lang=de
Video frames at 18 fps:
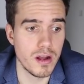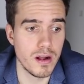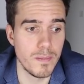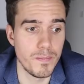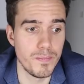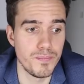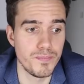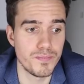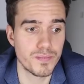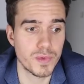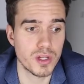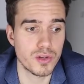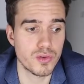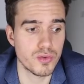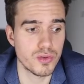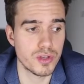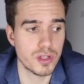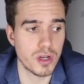ähm,
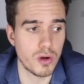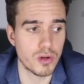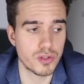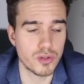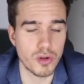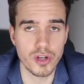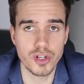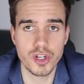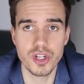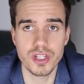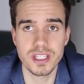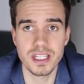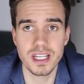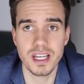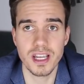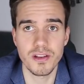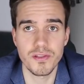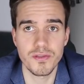durch auch deutsche
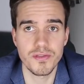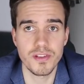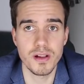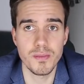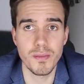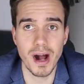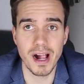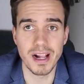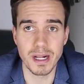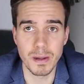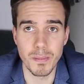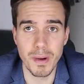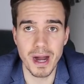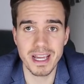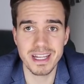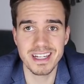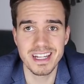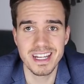Serien, Filme
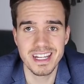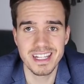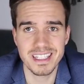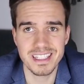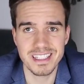allgemein,